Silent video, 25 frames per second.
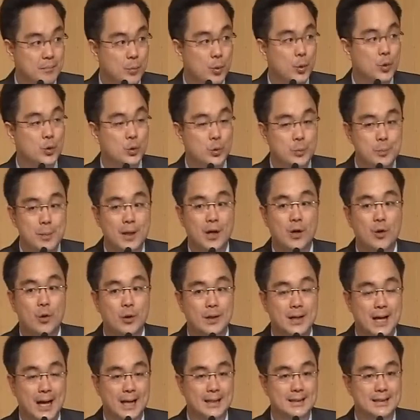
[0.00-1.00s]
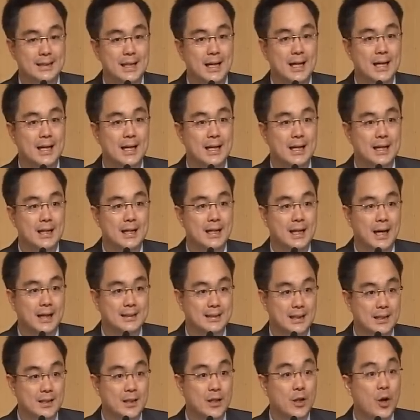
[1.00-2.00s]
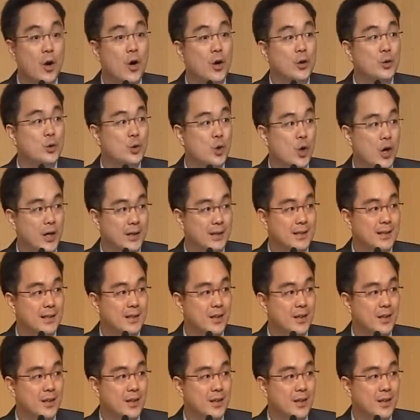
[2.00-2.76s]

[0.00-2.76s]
ผู้ลงทุนบางคนอาจจะรอดูก่อน